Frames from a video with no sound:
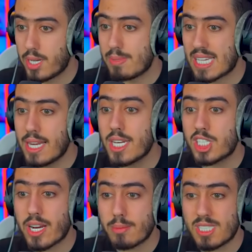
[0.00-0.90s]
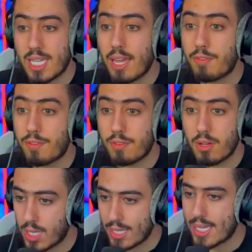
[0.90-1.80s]
احنا بس خلينا نجرب السيف
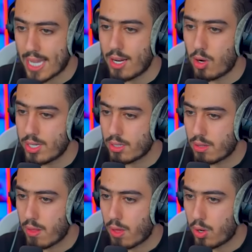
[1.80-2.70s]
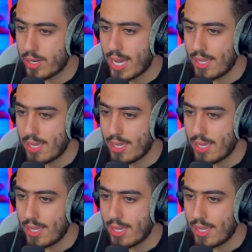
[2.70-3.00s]
تعال تعال هون خذ